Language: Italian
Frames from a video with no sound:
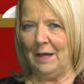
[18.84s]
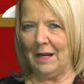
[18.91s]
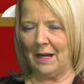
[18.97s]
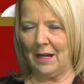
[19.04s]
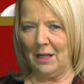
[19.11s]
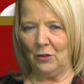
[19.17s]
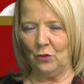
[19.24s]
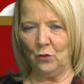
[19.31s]

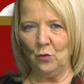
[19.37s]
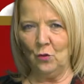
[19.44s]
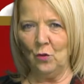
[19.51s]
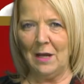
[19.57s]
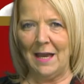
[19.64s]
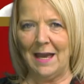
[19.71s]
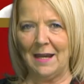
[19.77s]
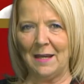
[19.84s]
per
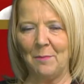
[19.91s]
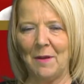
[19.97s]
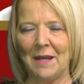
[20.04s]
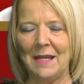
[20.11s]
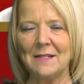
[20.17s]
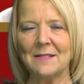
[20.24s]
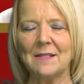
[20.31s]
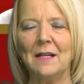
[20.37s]
Tu. È
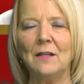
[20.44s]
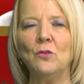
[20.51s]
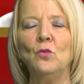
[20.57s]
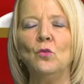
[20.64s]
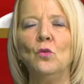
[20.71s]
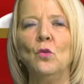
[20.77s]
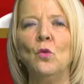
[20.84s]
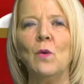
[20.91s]
ripresa
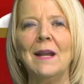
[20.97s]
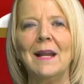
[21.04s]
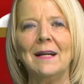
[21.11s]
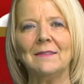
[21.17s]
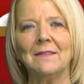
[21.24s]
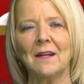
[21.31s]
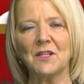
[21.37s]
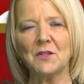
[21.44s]
dunque
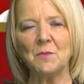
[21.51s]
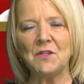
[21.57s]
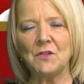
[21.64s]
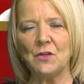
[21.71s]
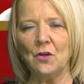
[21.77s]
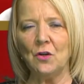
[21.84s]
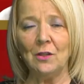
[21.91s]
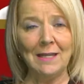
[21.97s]
la
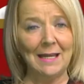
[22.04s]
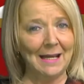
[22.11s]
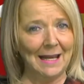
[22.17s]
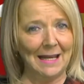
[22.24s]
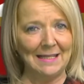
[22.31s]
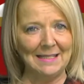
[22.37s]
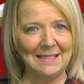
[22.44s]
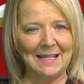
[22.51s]
trasmissione
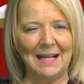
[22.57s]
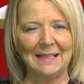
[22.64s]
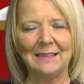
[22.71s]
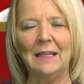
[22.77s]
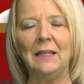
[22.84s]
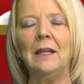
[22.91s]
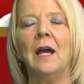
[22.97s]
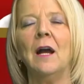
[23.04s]

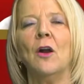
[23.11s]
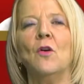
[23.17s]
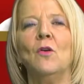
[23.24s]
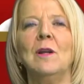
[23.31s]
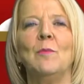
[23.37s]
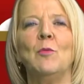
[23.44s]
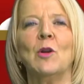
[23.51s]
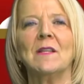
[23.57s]
realizzata in
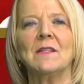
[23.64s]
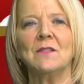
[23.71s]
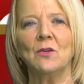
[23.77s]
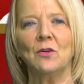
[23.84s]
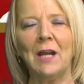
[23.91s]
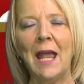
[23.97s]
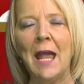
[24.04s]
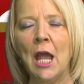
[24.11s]

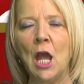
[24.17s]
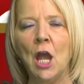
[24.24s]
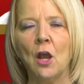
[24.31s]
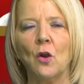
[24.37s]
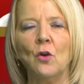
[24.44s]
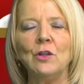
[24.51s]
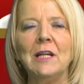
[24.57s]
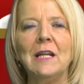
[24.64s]
collaborazione
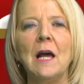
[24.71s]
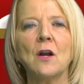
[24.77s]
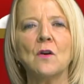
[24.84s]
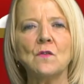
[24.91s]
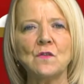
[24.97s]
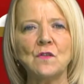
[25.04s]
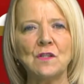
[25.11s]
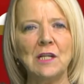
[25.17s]
con il
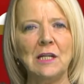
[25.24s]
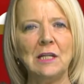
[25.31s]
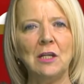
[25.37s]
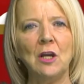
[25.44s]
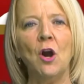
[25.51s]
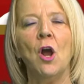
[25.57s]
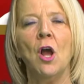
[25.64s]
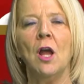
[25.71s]

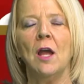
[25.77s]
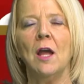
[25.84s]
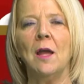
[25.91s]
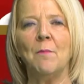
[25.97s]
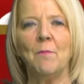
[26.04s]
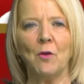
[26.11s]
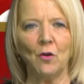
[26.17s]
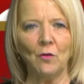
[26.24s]
Consiglio
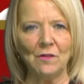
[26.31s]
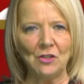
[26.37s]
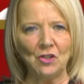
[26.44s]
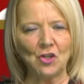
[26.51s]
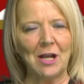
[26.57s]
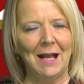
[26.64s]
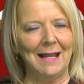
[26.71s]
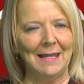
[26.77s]
eh,
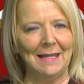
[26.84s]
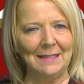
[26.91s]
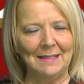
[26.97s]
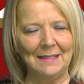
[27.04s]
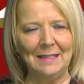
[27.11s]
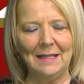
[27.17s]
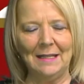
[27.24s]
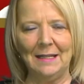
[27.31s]
provinciale
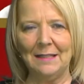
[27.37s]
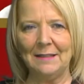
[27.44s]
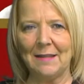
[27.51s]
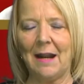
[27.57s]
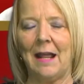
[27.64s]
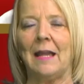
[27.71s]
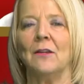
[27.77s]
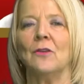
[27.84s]
di eh,
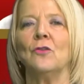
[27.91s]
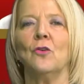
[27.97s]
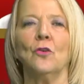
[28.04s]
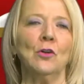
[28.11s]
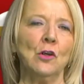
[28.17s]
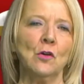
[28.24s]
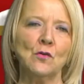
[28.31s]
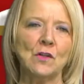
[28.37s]
Trento,
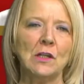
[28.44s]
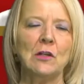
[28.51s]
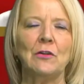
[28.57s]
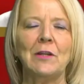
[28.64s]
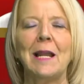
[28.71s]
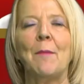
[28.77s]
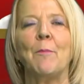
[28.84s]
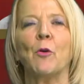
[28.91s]
con il
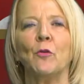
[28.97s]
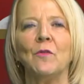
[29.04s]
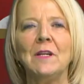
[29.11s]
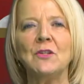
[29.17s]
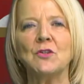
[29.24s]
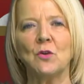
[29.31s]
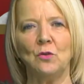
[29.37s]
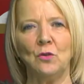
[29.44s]
Consiglio della
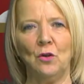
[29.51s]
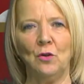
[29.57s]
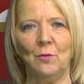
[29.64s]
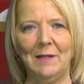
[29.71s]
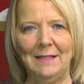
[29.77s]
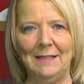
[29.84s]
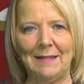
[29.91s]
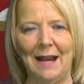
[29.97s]
Provincia
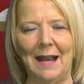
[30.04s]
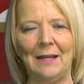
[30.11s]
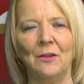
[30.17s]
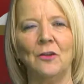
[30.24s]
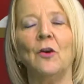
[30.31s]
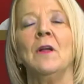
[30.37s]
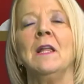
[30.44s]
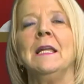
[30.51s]
Autonoma di
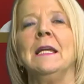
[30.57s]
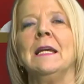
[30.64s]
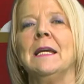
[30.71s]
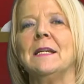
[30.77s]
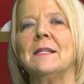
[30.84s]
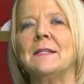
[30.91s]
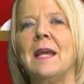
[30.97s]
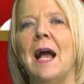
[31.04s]
Trento.
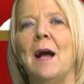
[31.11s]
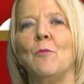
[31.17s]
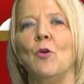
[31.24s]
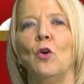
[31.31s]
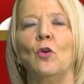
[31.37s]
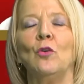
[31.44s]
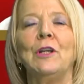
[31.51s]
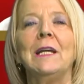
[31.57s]
E
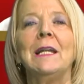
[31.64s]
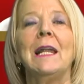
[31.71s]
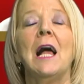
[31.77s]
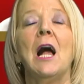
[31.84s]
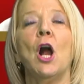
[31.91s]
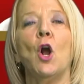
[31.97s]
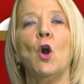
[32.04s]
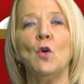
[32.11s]
siamo con
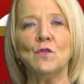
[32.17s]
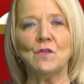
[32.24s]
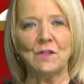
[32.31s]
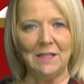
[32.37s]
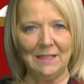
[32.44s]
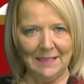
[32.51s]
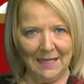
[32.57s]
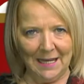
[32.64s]
il
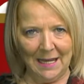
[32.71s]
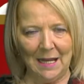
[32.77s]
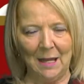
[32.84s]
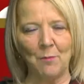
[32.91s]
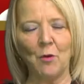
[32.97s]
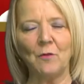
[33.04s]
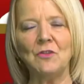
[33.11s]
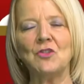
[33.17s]

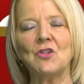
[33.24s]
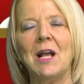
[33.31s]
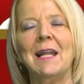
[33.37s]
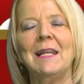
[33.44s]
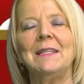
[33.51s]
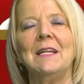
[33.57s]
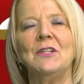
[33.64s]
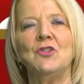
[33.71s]
consigliere
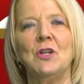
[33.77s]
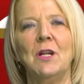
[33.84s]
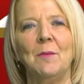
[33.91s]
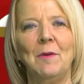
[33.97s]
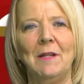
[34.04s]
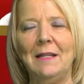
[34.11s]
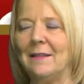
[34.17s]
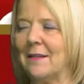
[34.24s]
provinciale di Agire per